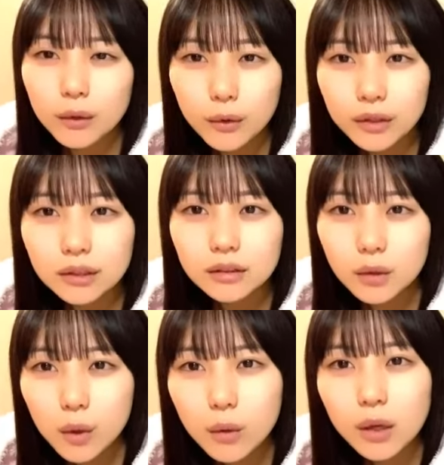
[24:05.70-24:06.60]
声
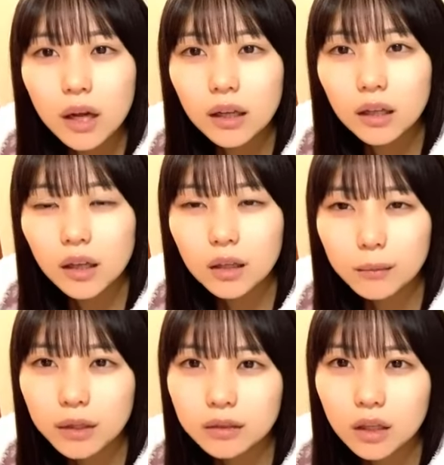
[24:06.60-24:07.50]
声は関係あり
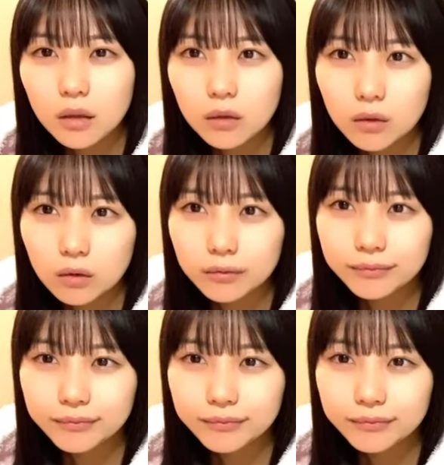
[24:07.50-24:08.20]
ます結構